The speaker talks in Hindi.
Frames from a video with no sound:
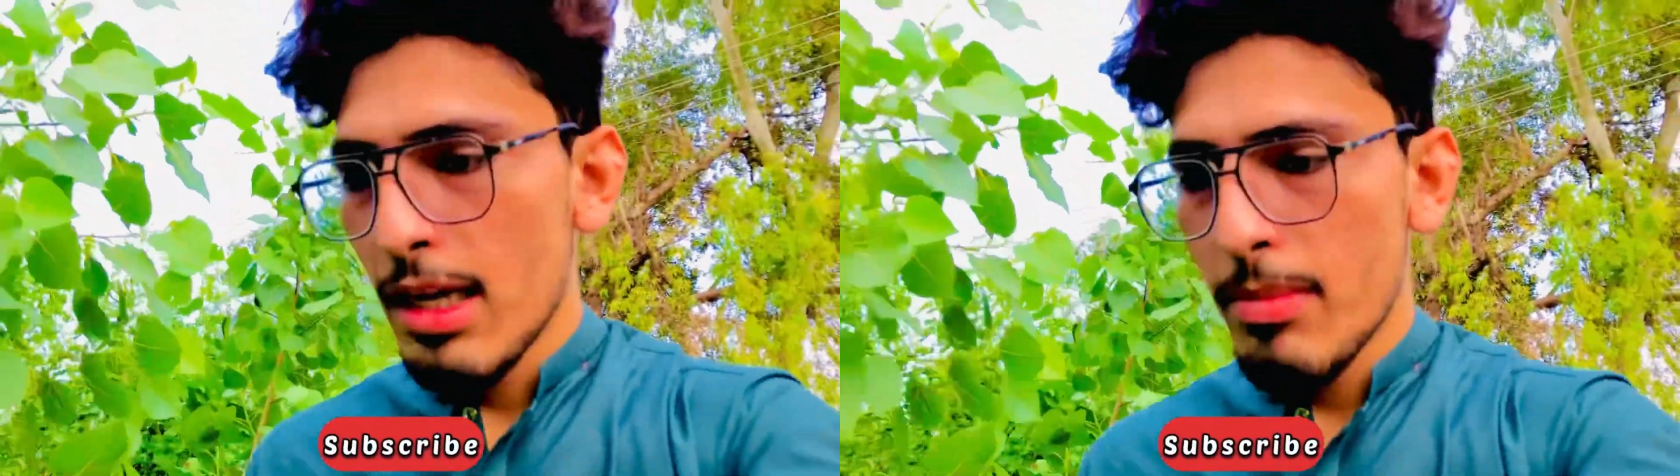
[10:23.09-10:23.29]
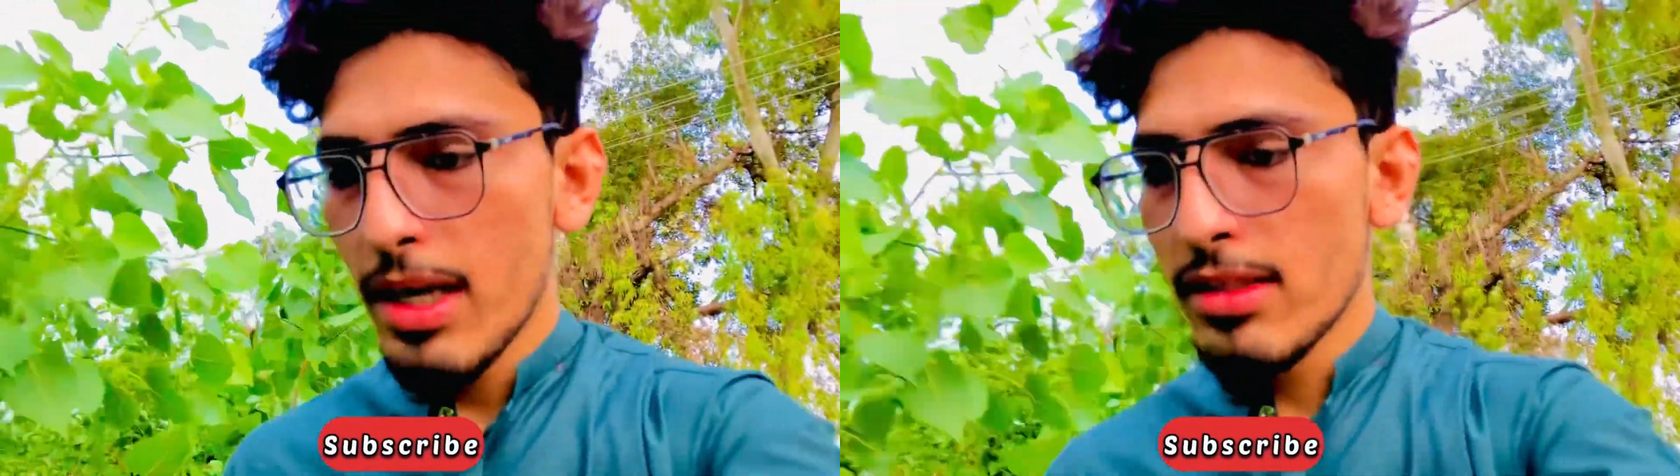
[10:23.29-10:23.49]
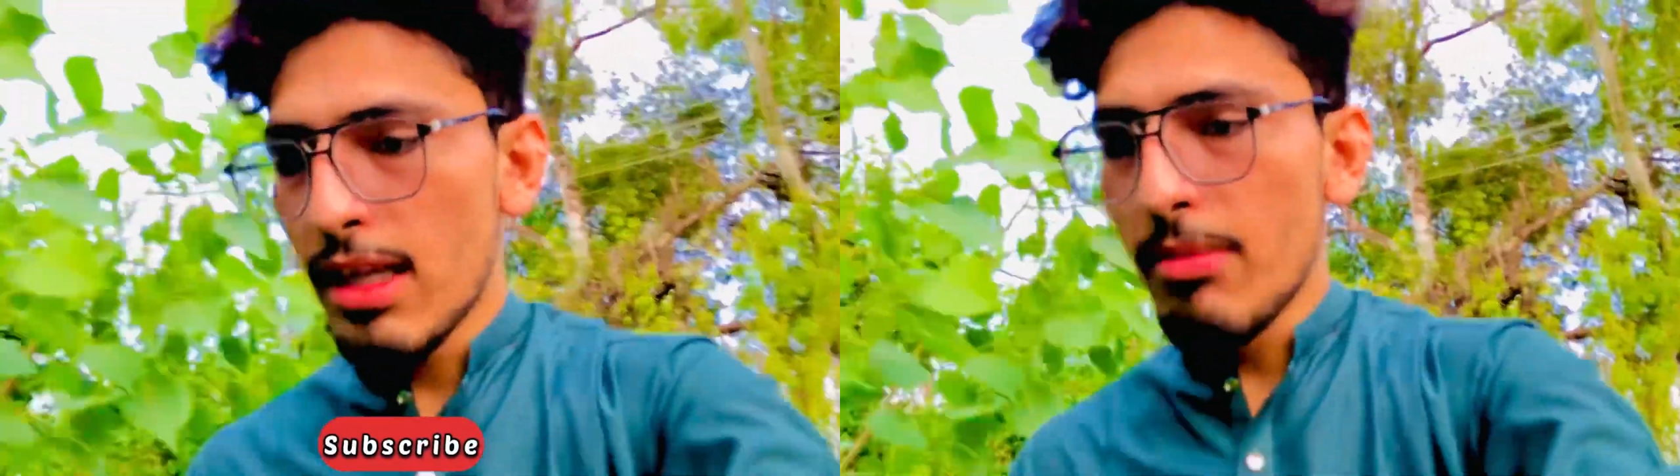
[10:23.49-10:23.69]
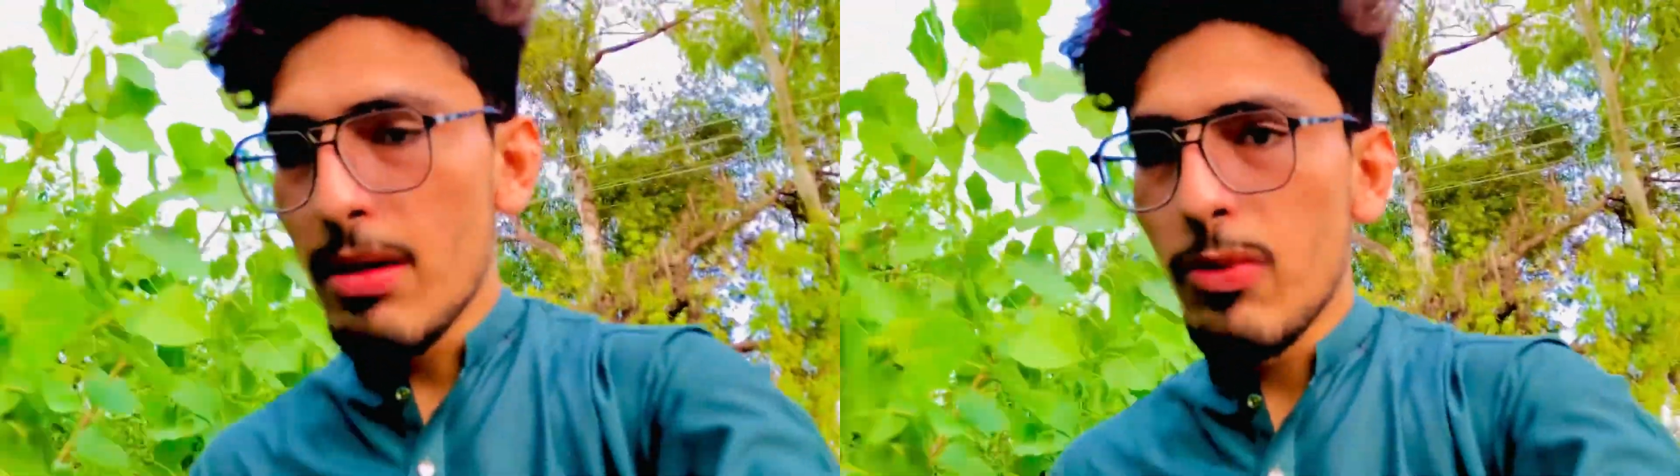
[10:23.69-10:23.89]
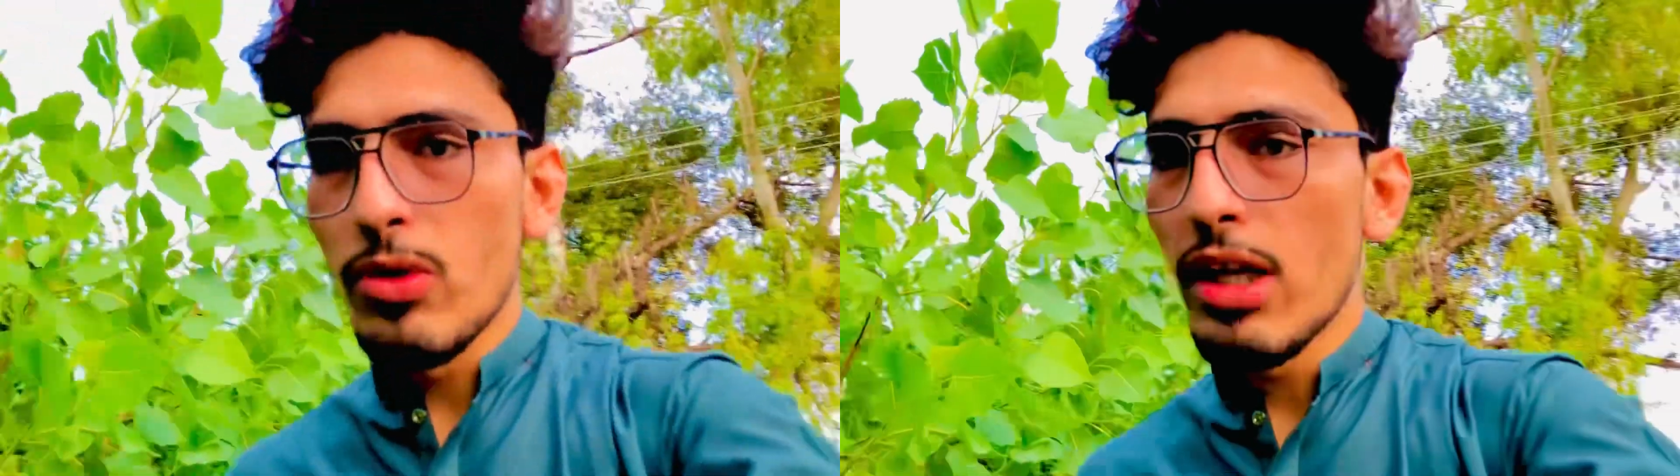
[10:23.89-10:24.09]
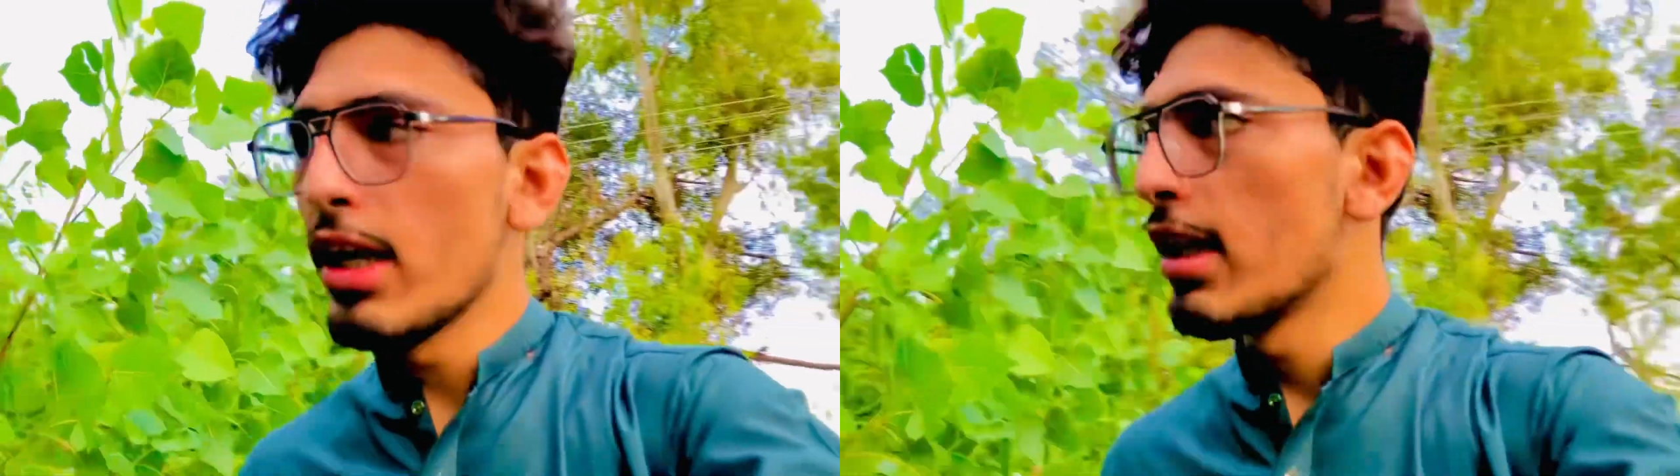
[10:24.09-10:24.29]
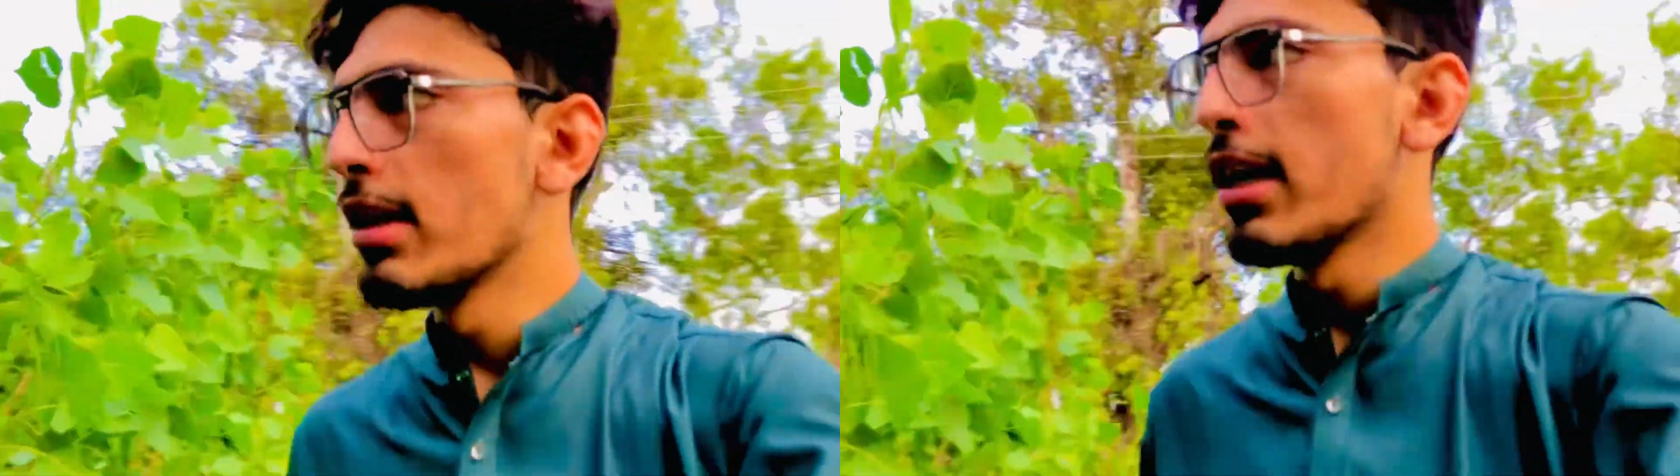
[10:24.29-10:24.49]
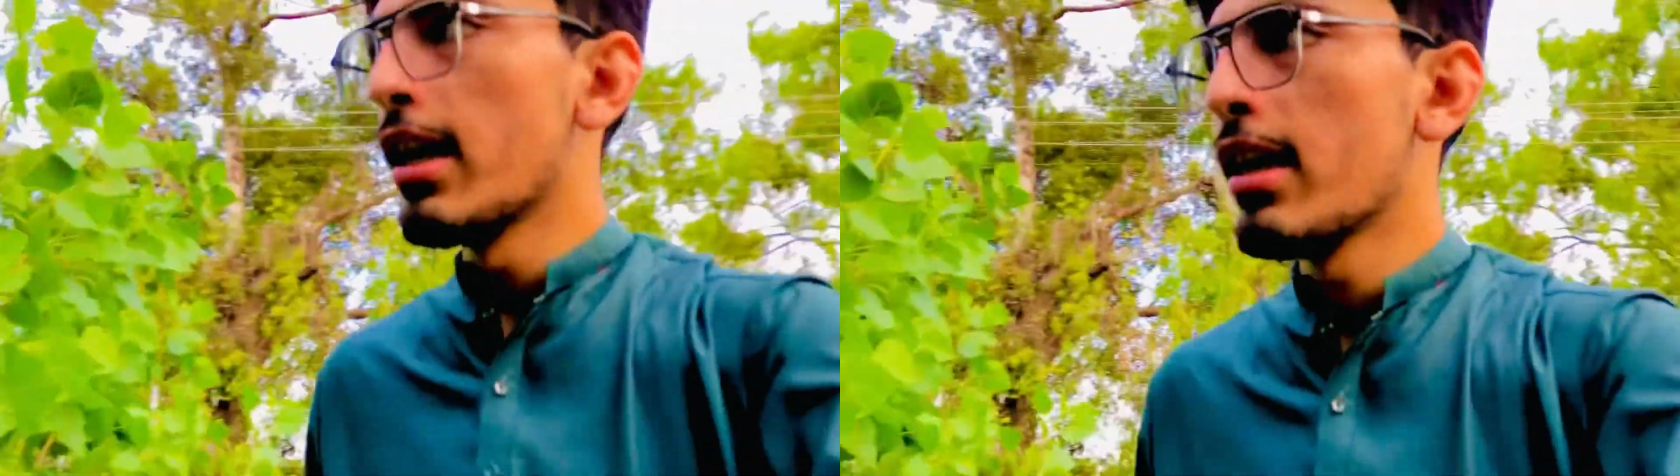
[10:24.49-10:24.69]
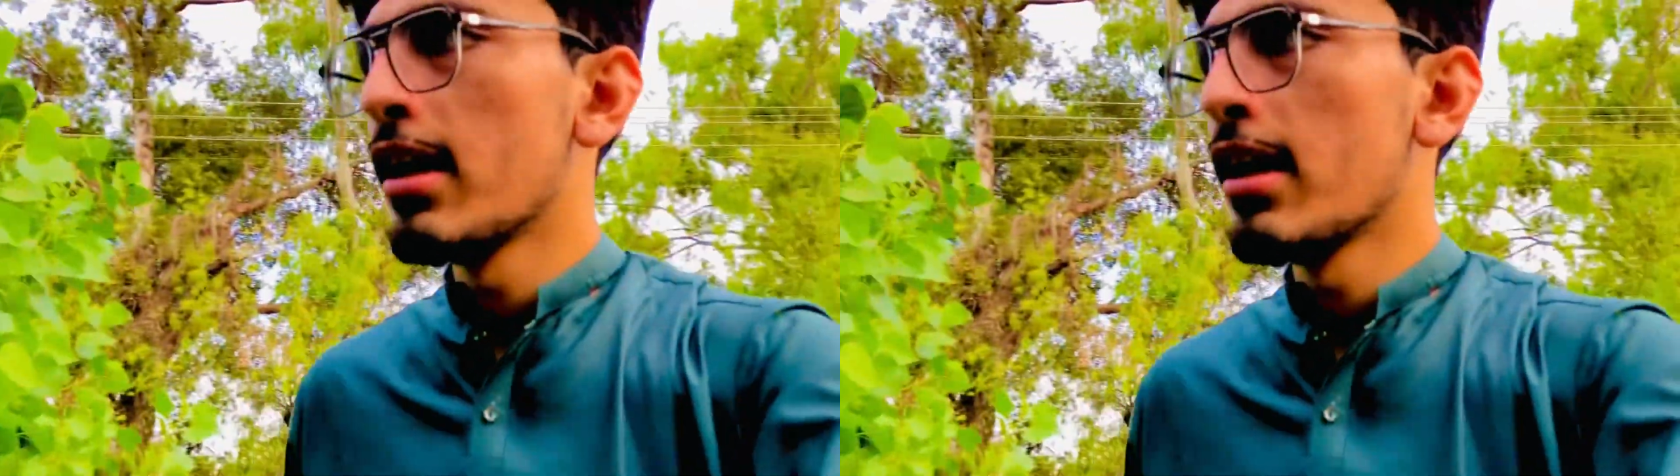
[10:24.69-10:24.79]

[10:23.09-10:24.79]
तो बाट साहब ने पौधे ले लिए हैं